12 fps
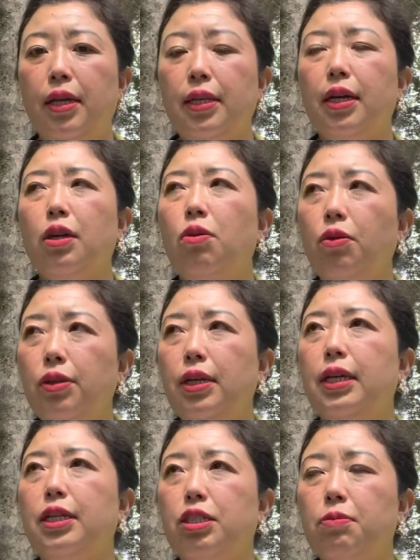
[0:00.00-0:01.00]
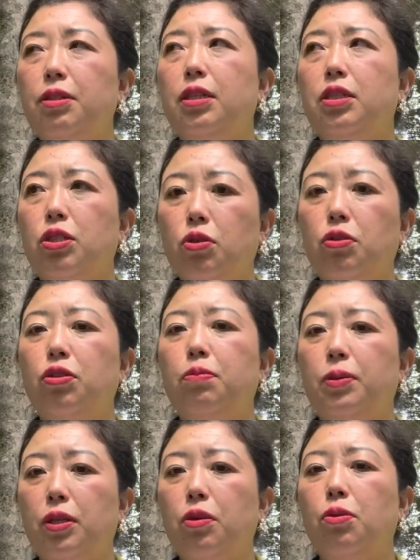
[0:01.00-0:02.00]
だから本人が自分で自助
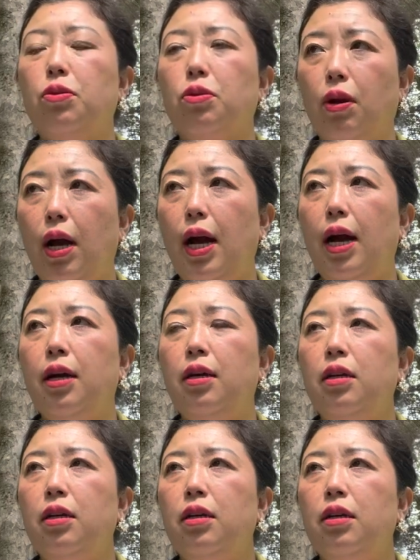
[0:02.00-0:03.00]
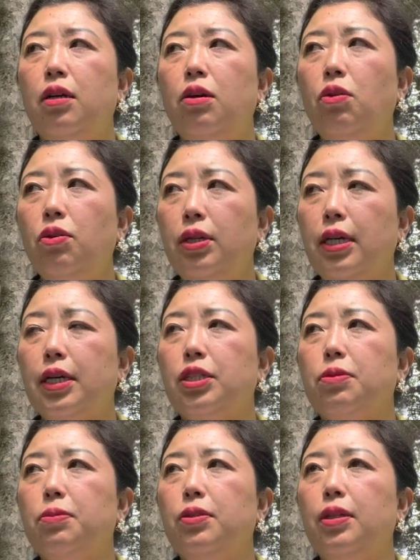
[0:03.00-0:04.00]
グループに行こうとか、本人が
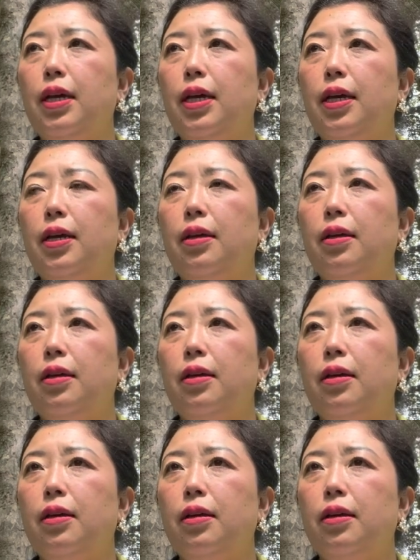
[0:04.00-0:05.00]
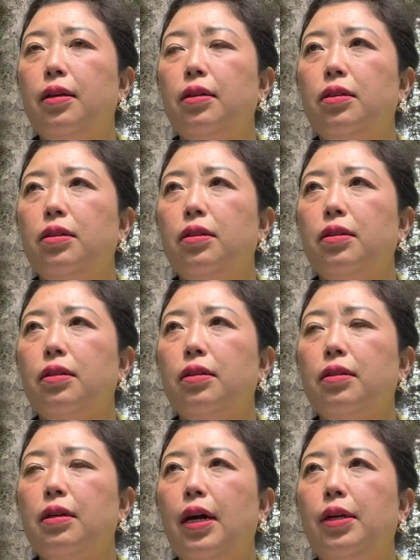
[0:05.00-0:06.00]
自分で
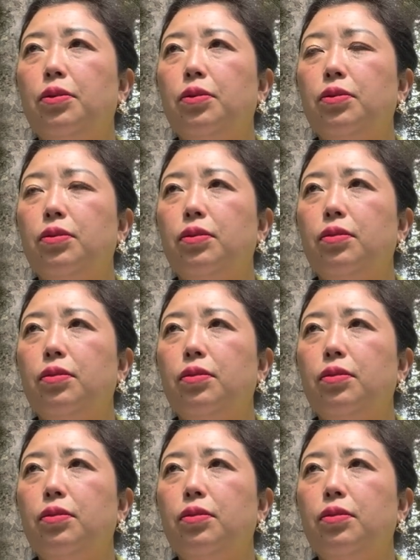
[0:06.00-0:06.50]
あの、